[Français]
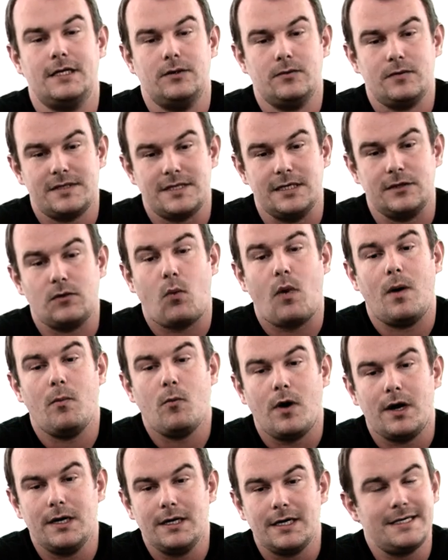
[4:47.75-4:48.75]
Et donc ces trois
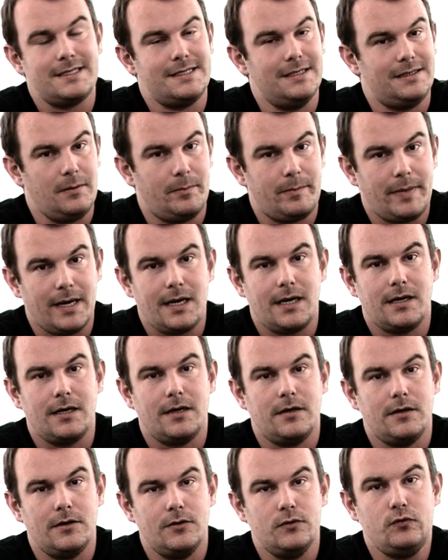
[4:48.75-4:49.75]
mois-là, ils n'étaient pas
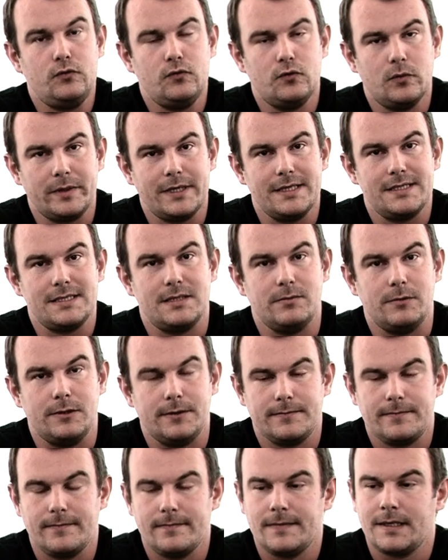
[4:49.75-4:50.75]
euh, du tout compressibles.
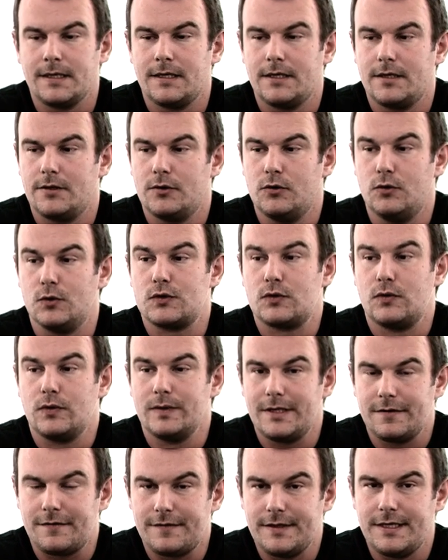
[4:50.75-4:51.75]
Donc ce
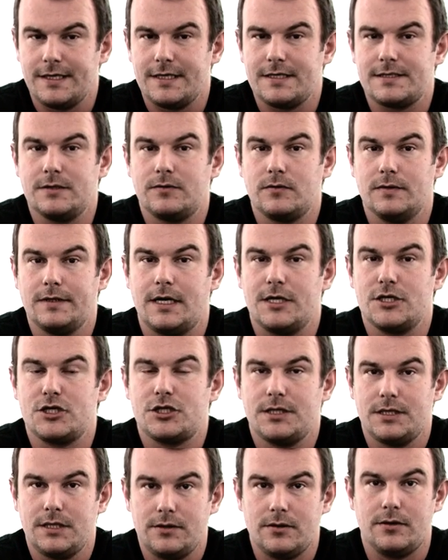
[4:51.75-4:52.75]
qu'on a fait, c'est qu'on a
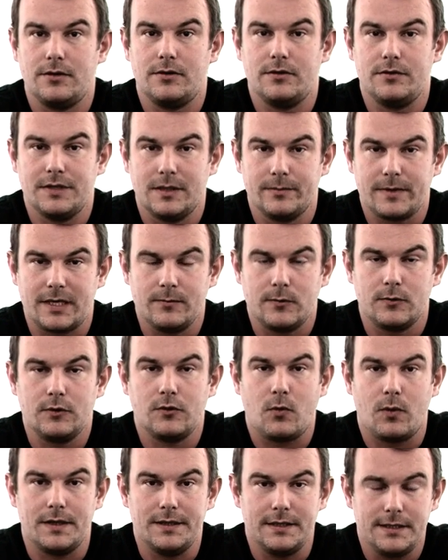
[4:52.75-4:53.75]
acheté euh, une
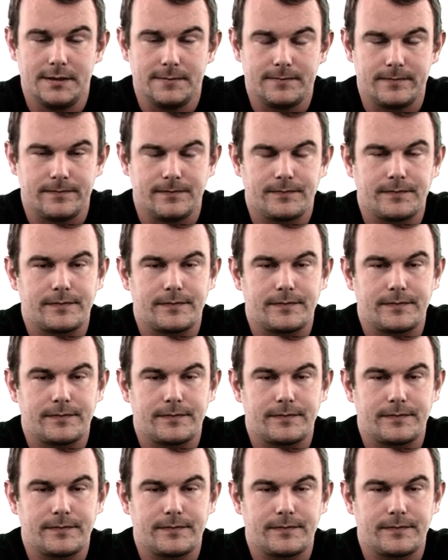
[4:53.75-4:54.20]
imprimante 3D,